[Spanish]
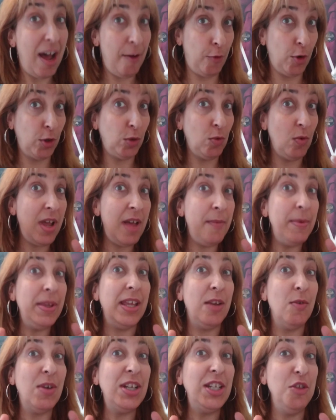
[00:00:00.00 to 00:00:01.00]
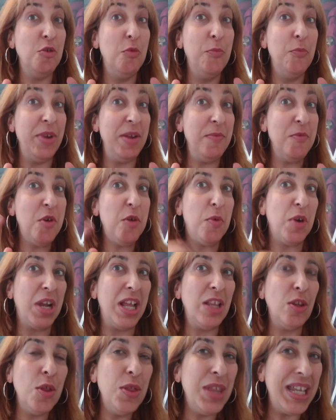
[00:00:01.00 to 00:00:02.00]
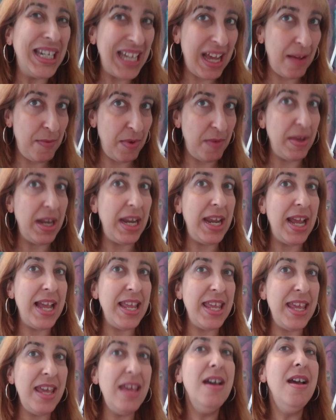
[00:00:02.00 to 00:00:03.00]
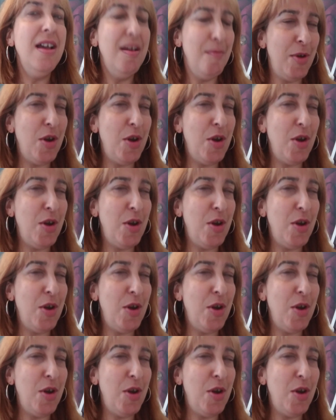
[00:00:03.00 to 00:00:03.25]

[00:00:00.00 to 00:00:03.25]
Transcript: Afortunadamente no ha sido un primor porque entonces ya viviría allí,